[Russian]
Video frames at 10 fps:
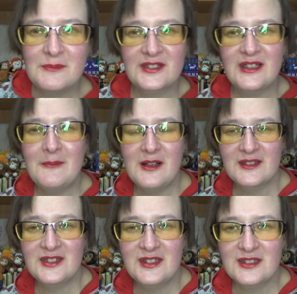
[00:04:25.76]
бы
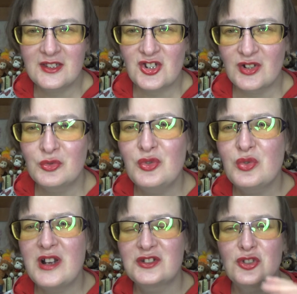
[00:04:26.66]
сломалась кисточка.
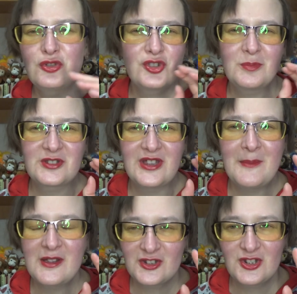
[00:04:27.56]
Ну, как не то, чтобы
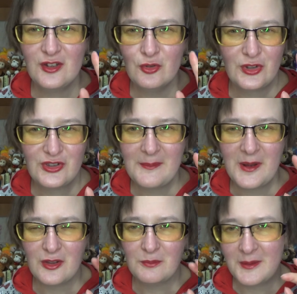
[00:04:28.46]
сломалась, я ее
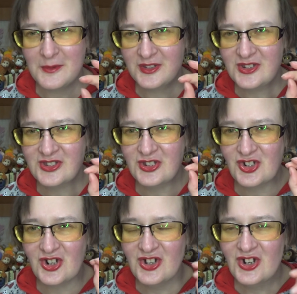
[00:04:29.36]
доломала. У меня была
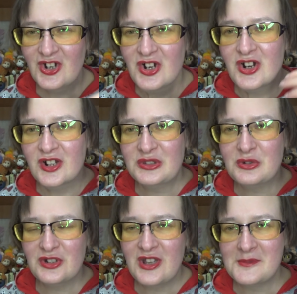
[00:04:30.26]
кисточка,
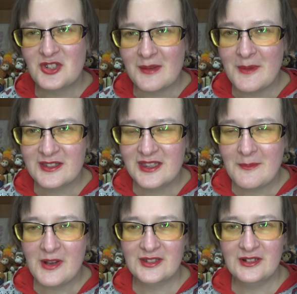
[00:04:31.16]
которой я обычно масло
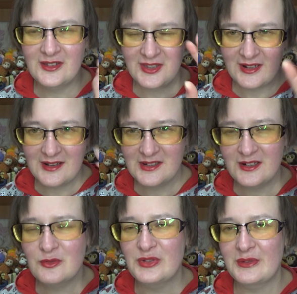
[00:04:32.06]
маслила, такая
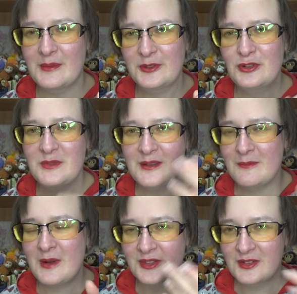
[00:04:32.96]
силиконовая. Потом я
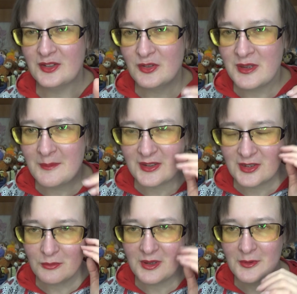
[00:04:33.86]
мазала, не,
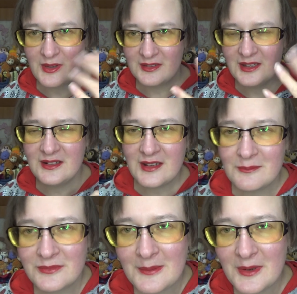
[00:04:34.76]
масло, у меня была отдельная
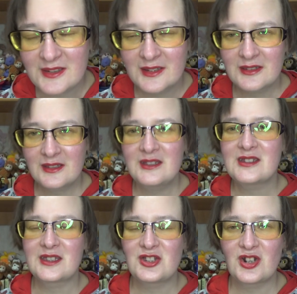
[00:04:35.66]
на масло
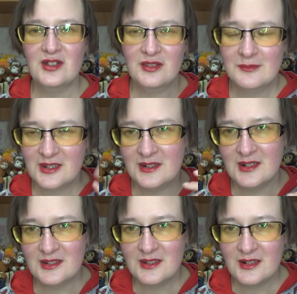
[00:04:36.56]
кисточка. В смысле,
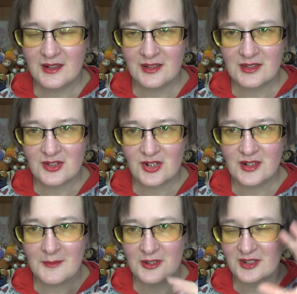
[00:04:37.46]
есть отдельная кисточка
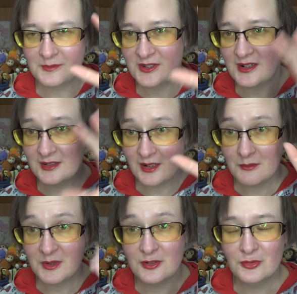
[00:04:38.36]
для масла, специально
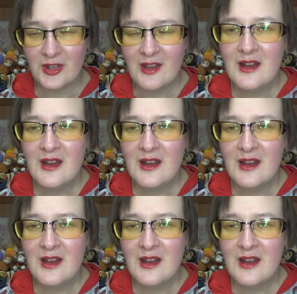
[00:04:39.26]
такая масленки.